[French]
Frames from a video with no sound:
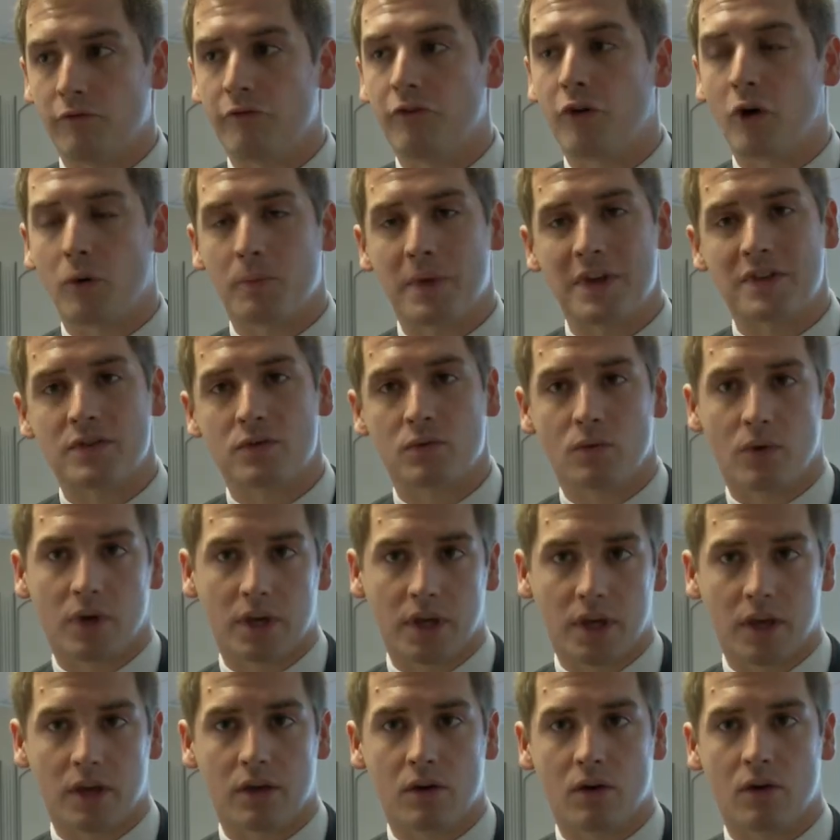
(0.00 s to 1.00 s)
formation
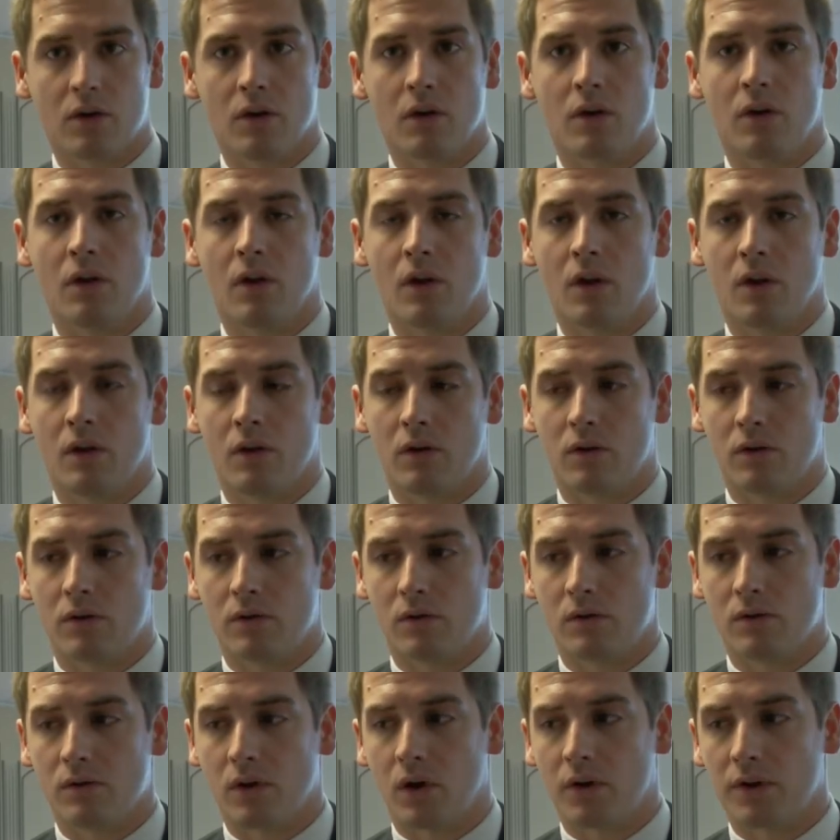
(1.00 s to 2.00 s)
agricole
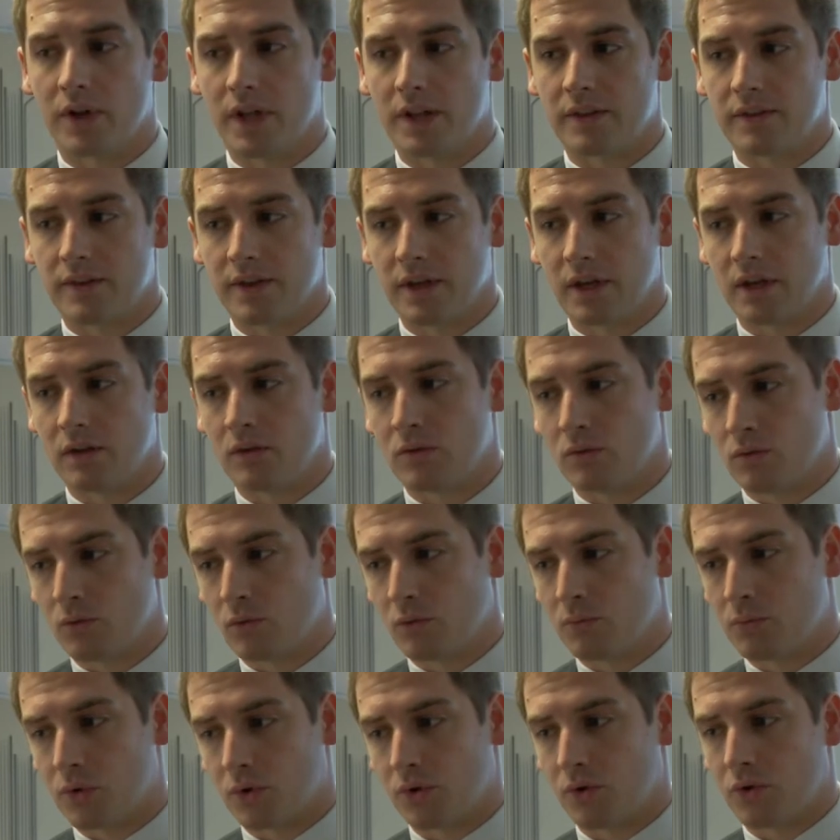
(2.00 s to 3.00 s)
euh, en interne,
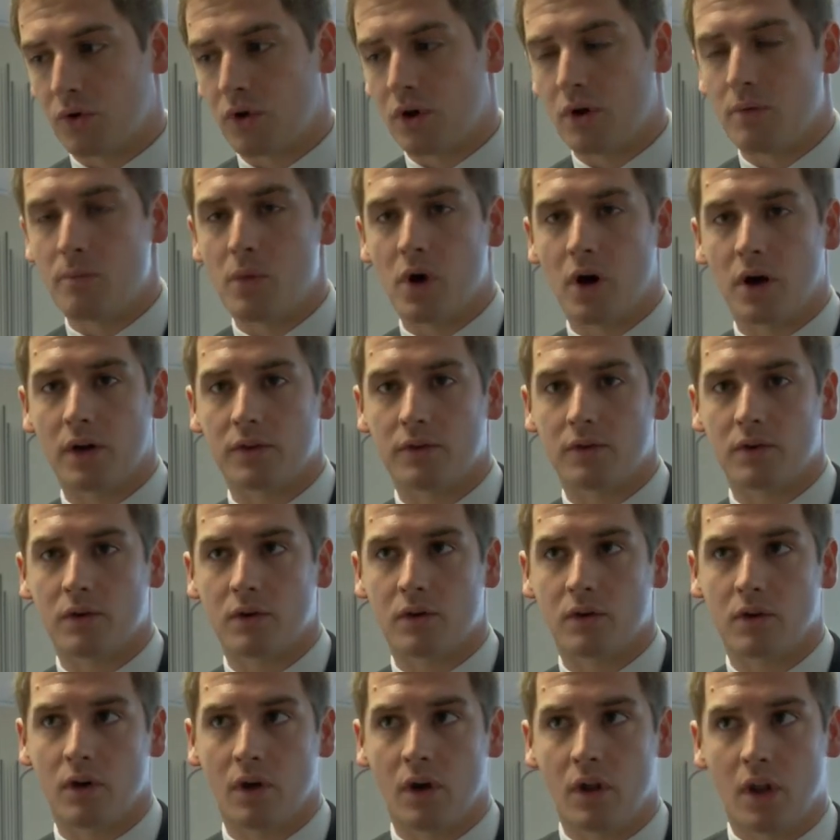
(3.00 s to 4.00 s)
donc pour nos
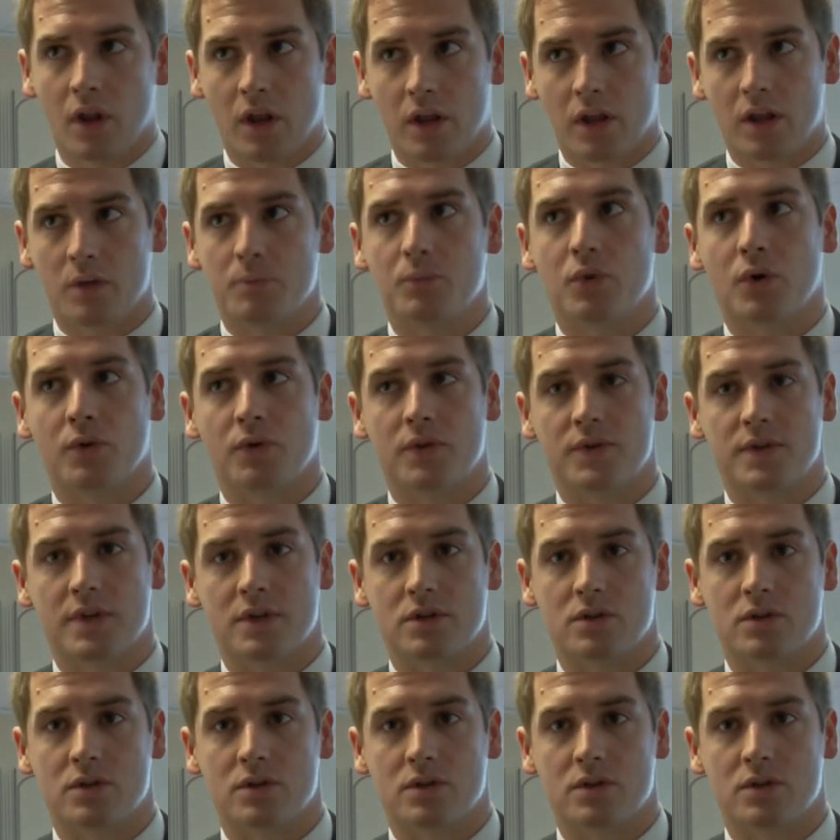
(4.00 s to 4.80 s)
collaborateurs et pour nos